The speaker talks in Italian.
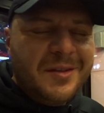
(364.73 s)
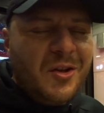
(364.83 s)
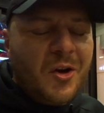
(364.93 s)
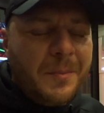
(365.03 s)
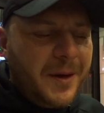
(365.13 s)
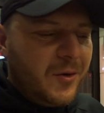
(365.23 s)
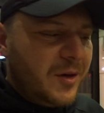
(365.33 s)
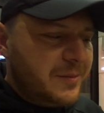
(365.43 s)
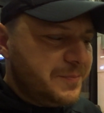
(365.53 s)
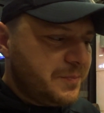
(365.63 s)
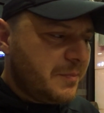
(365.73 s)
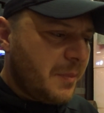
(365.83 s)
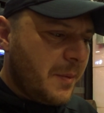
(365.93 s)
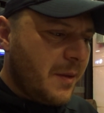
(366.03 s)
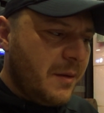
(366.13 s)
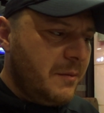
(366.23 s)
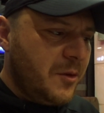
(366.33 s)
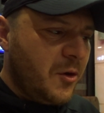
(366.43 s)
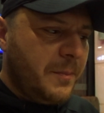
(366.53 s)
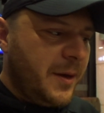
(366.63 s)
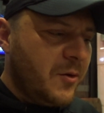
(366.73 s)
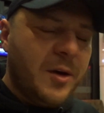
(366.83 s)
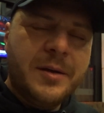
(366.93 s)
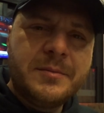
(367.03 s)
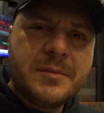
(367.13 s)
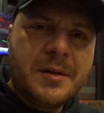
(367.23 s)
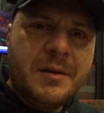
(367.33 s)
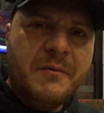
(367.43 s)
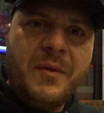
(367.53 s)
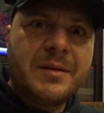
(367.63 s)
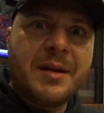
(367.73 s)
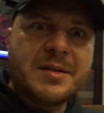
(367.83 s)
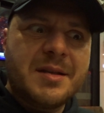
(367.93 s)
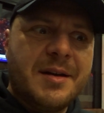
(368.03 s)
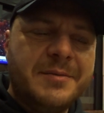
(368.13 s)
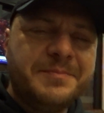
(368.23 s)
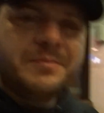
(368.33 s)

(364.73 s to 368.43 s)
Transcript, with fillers: non ho parole non ho parole. Fantastico.